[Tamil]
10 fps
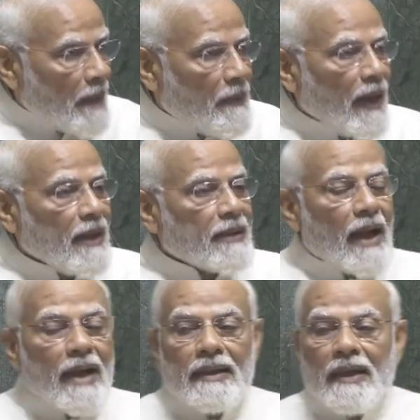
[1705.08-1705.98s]

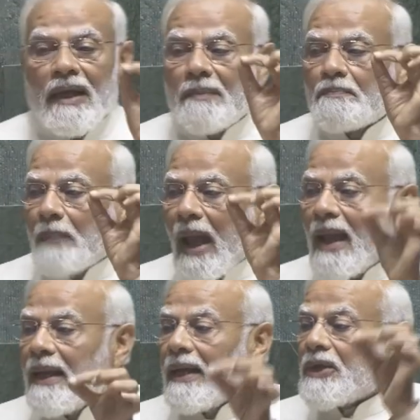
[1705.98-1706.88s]
வெற்றிக்கான முதல்
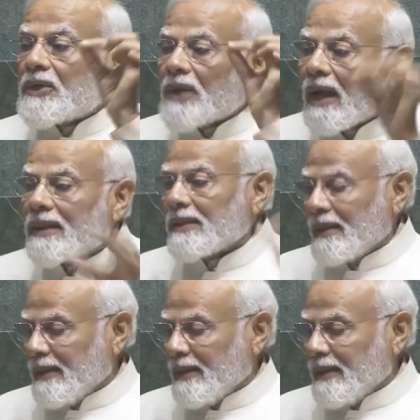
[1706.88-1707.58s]
விதிமுறை என்ன